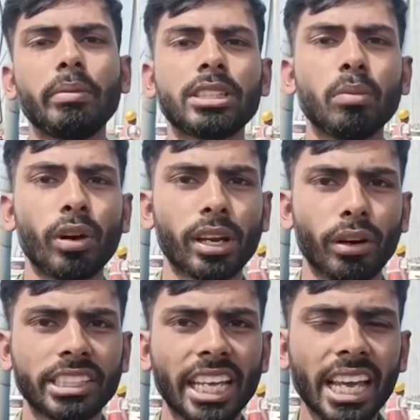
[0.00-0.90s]
বেশি মনে
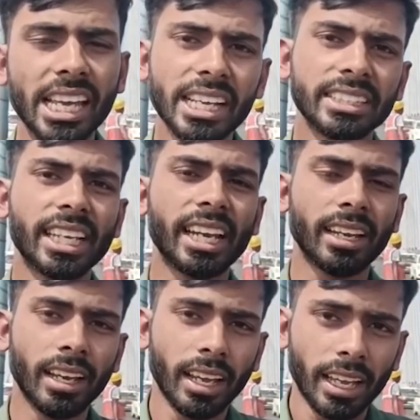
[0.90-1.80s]
করেছে যে
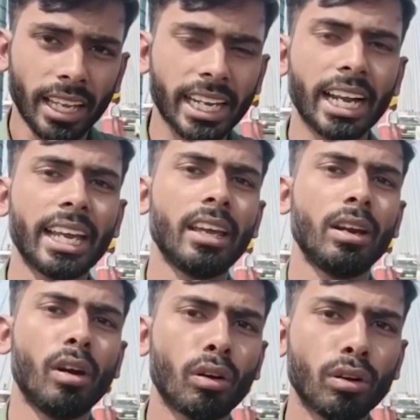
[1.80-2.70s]
এখানে
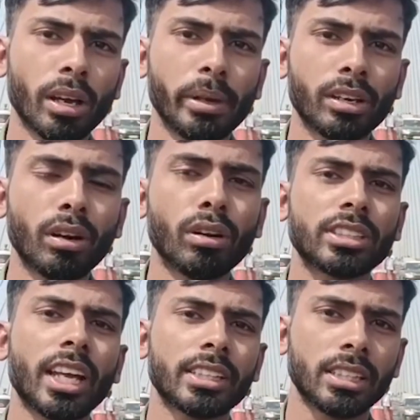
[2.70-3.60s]
রক্ষণাবেক্ষণ
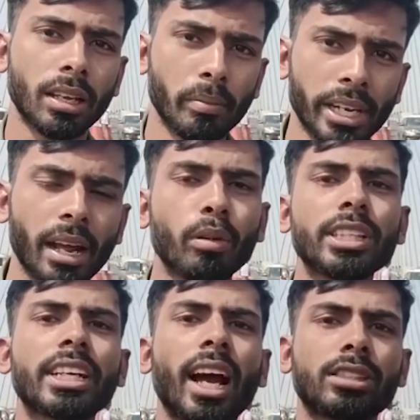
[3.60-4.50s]
অর্থাৎ
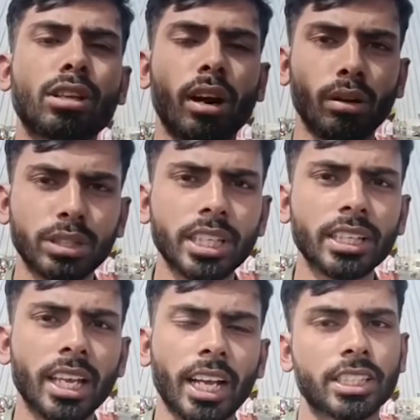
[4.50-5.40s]
মেরামতির কাজ করা
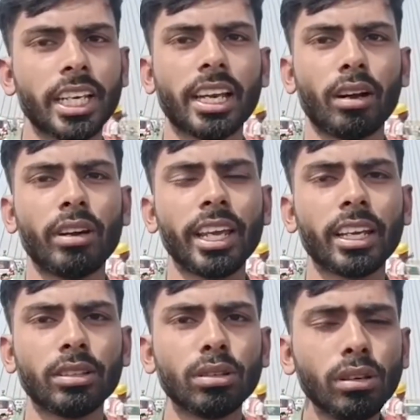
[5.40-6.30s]
উচিত আর সেই কারণেই
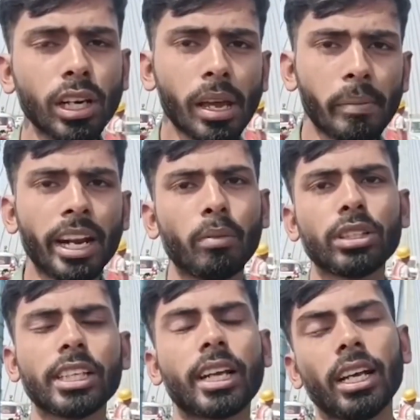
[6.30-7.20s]
কিন্তু
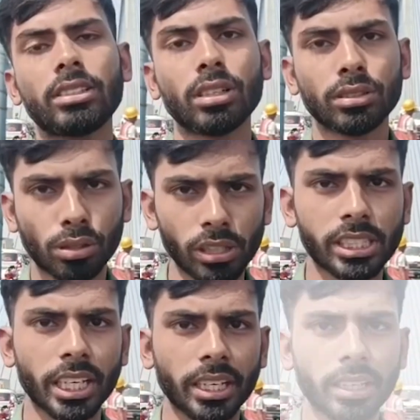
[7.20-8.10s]
মেরামতির কাজ চলছে